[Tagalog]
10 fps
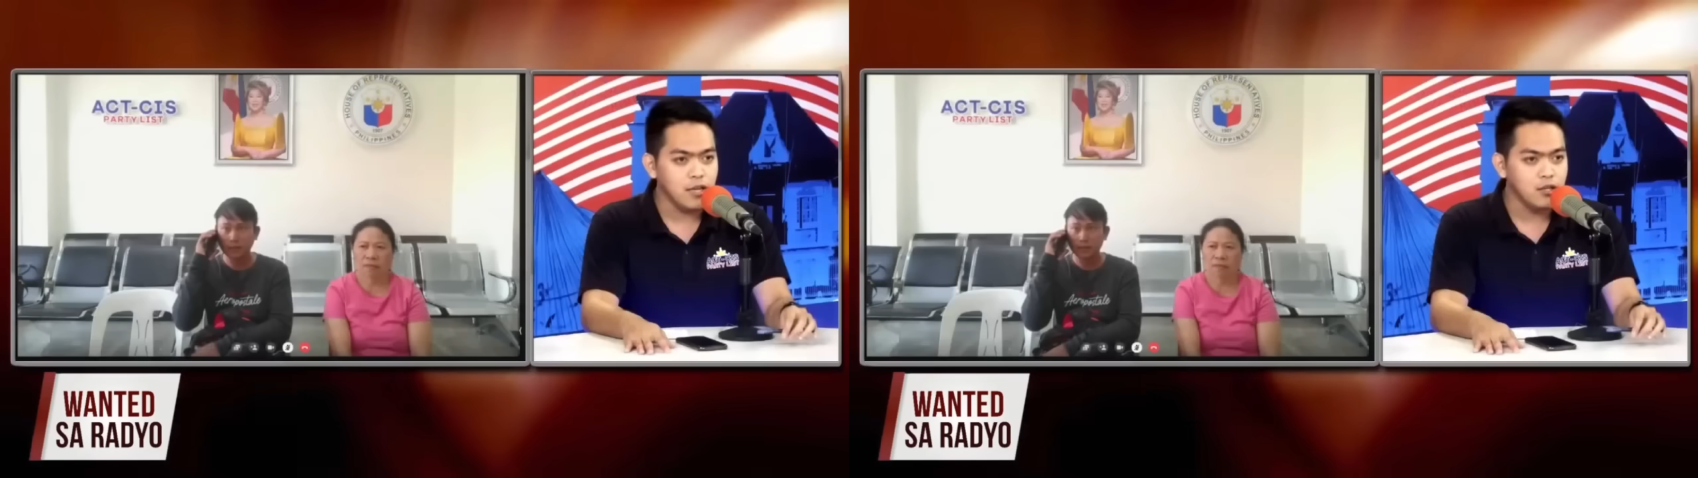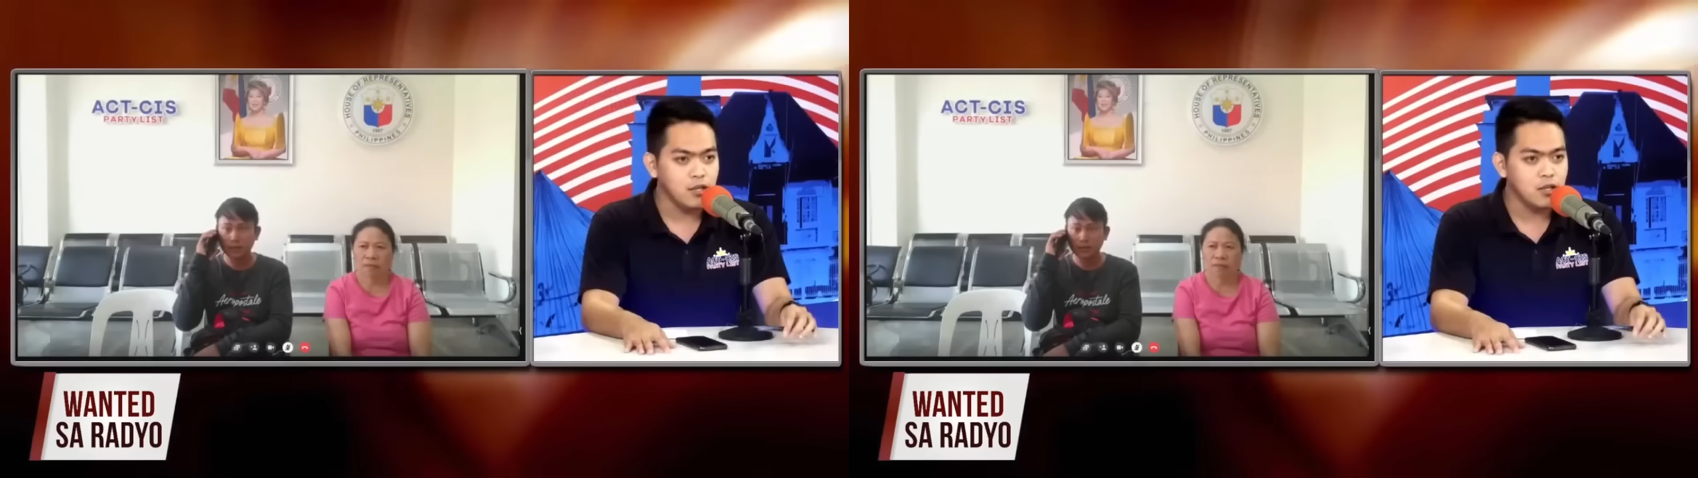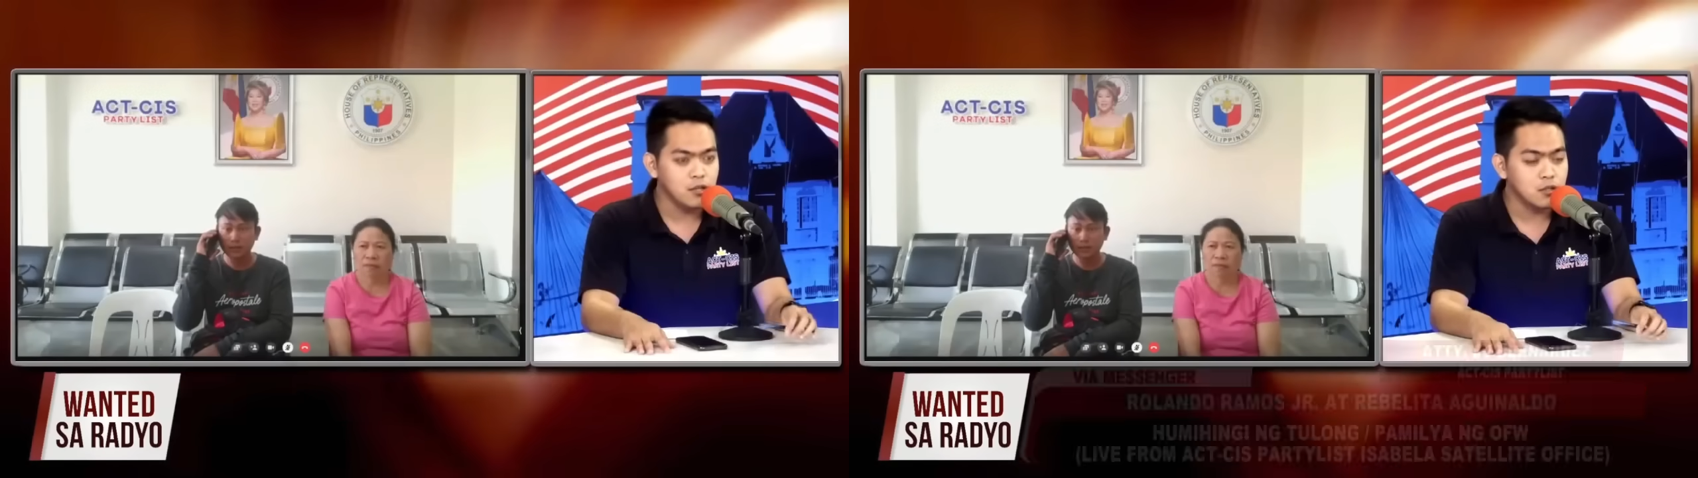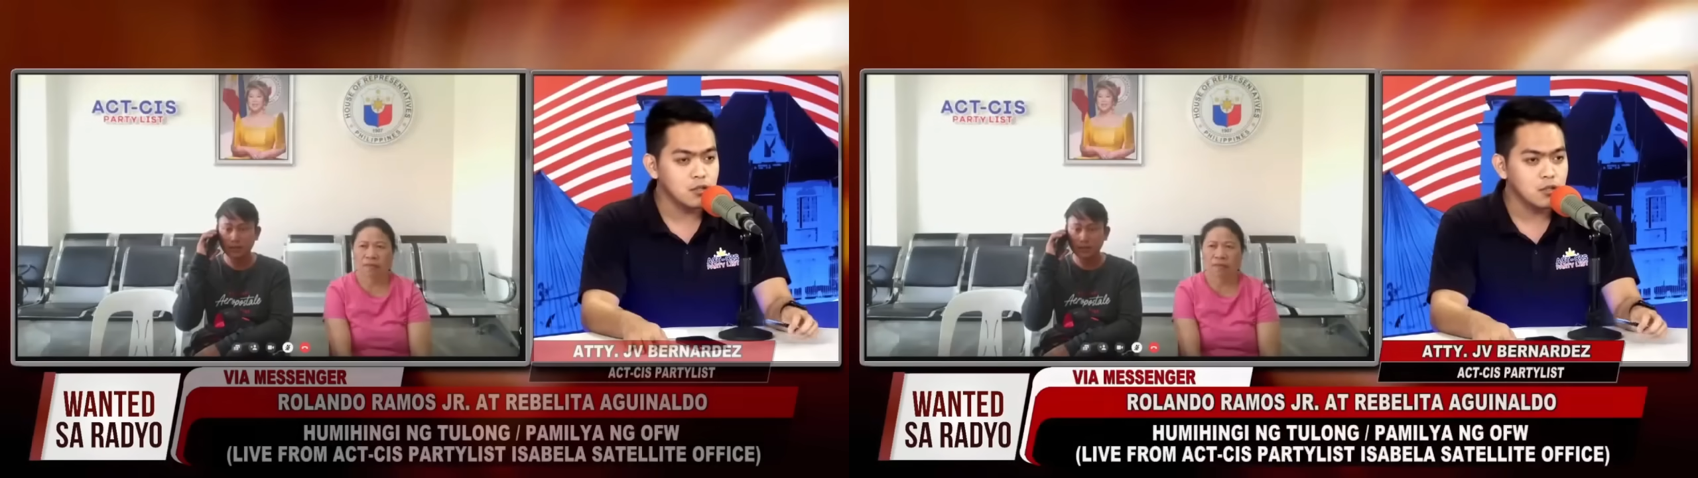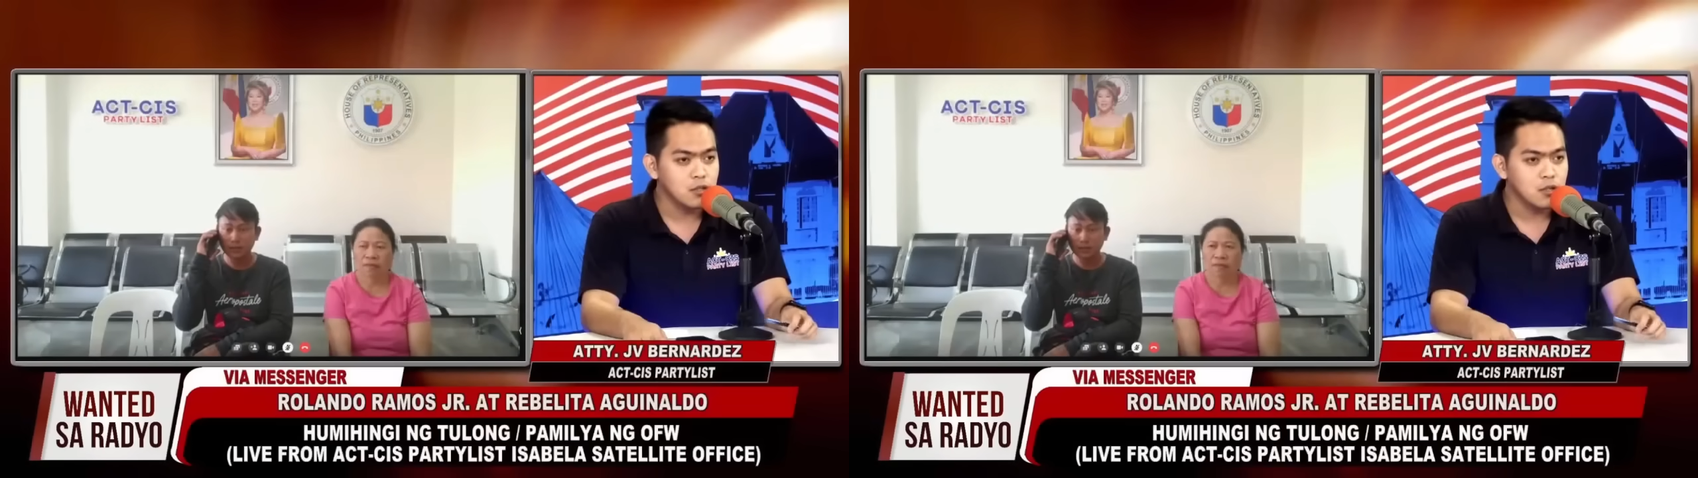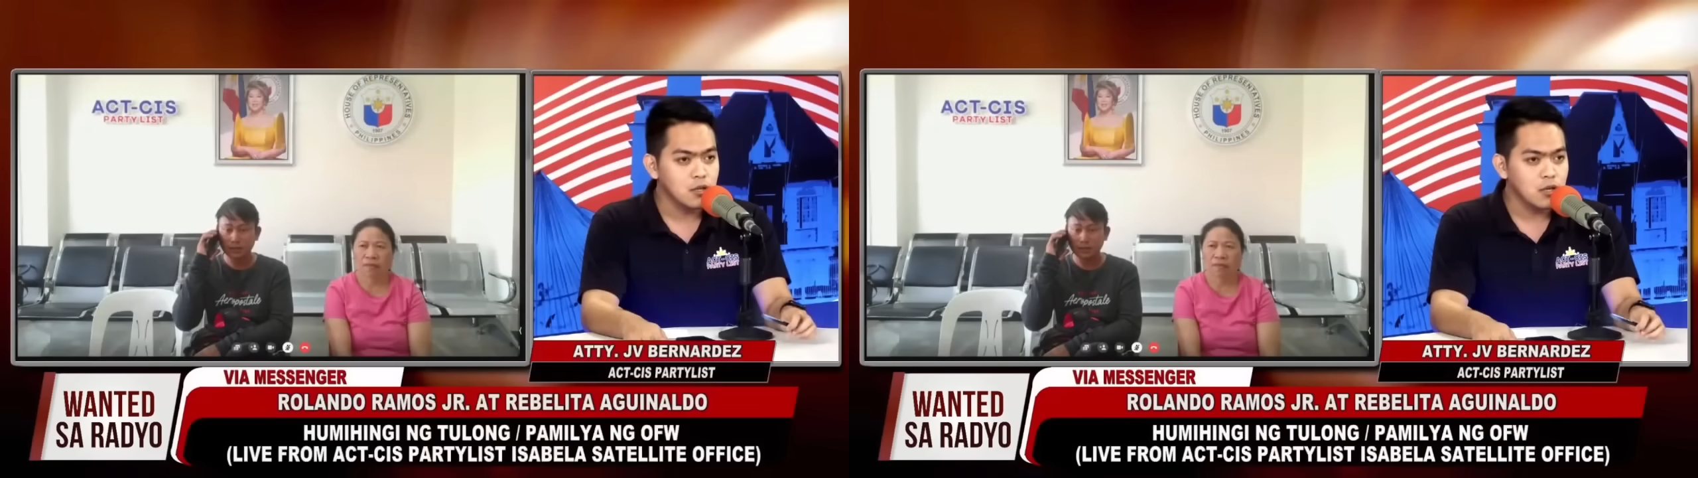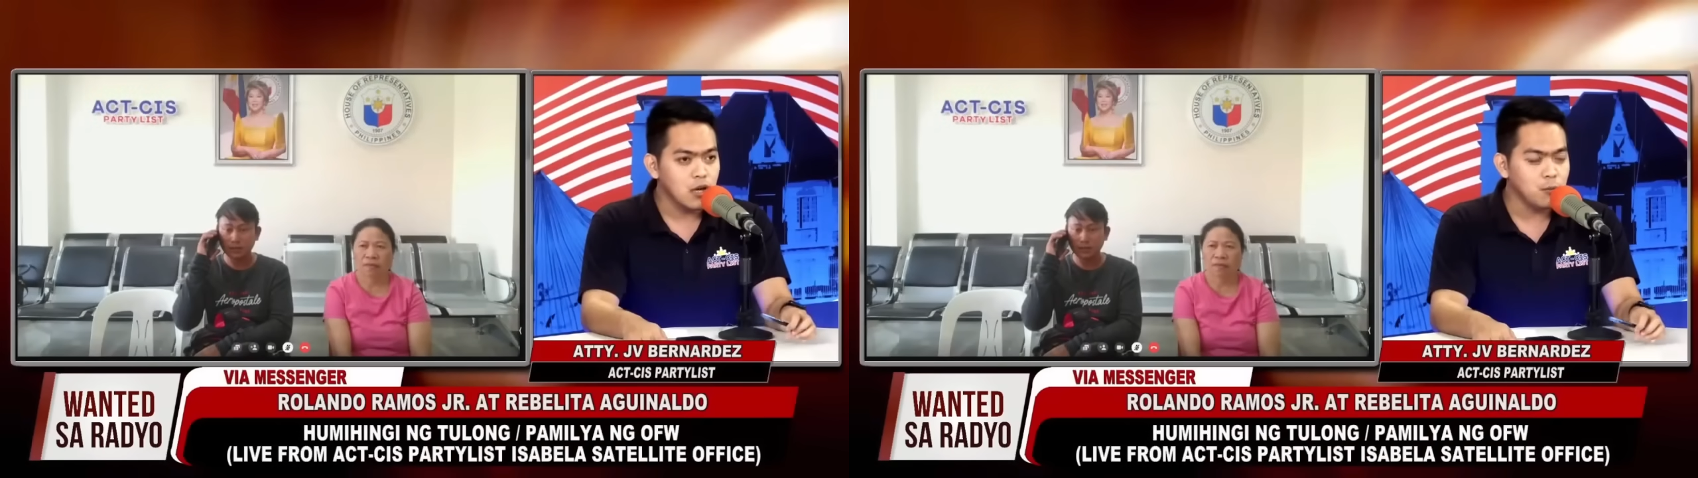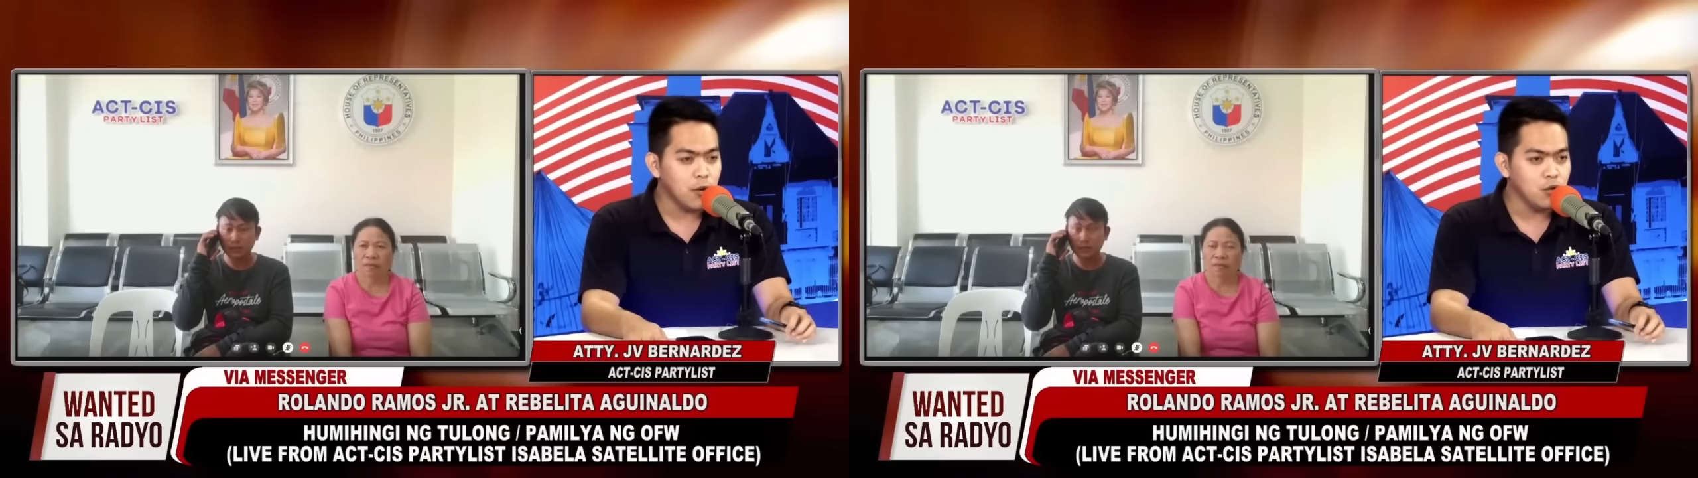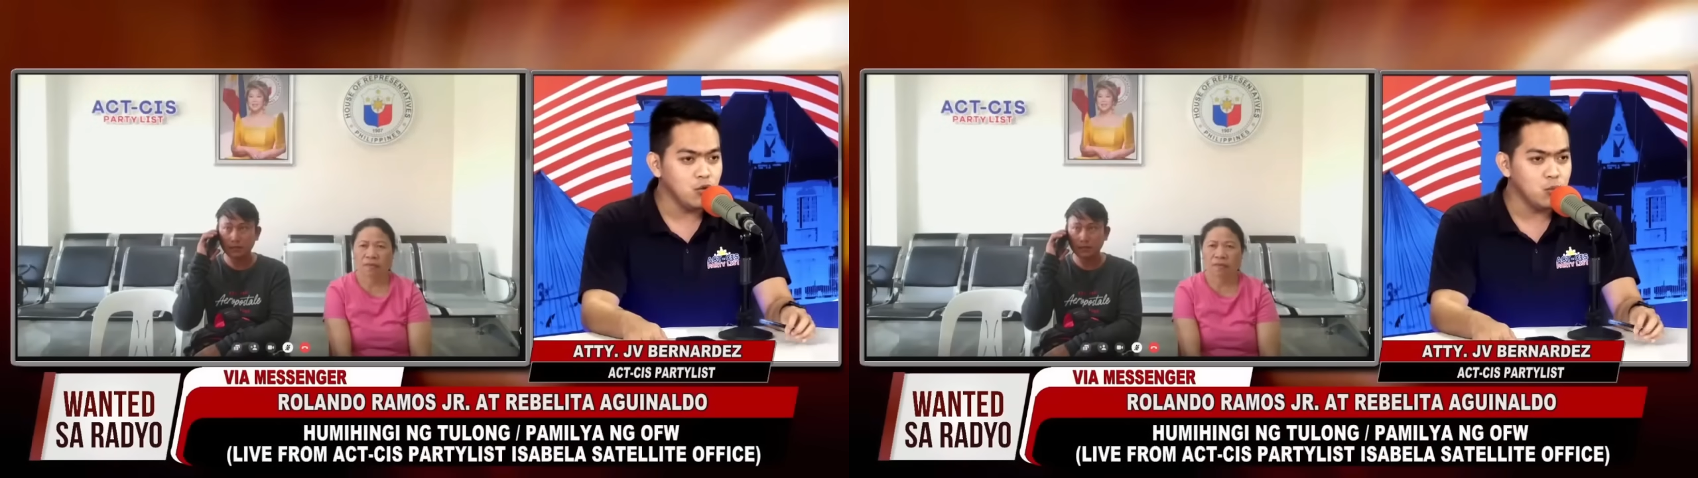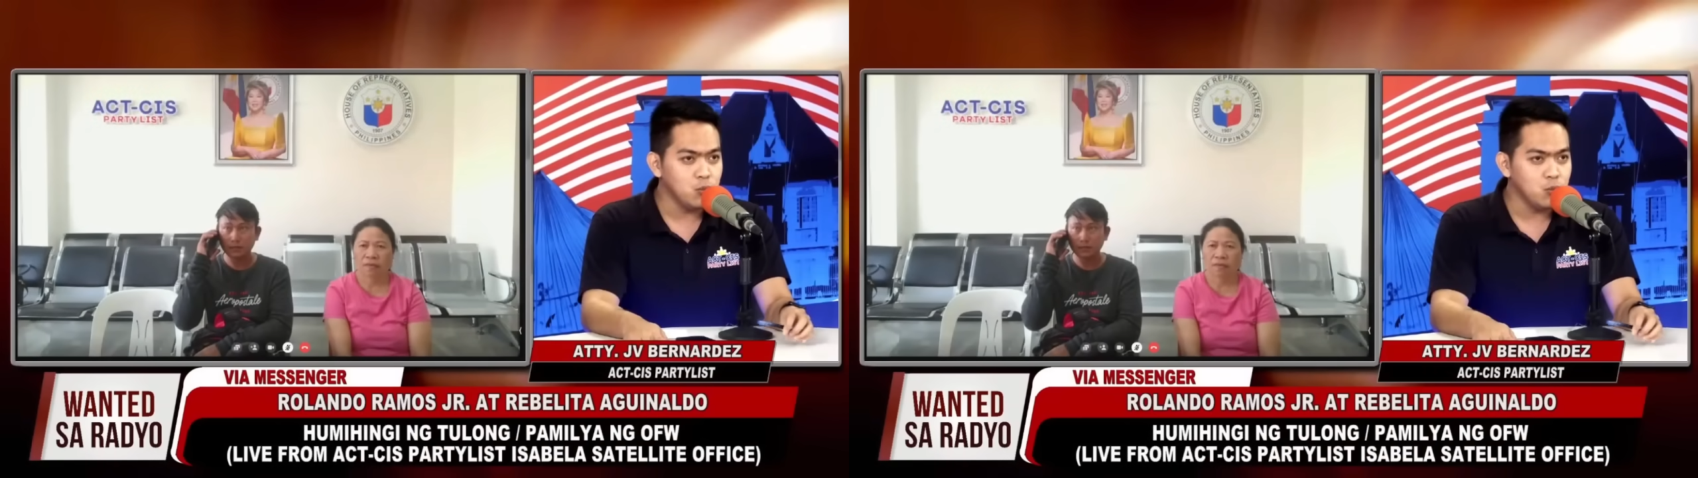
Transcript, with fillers: Nine years. At yes, paano sir.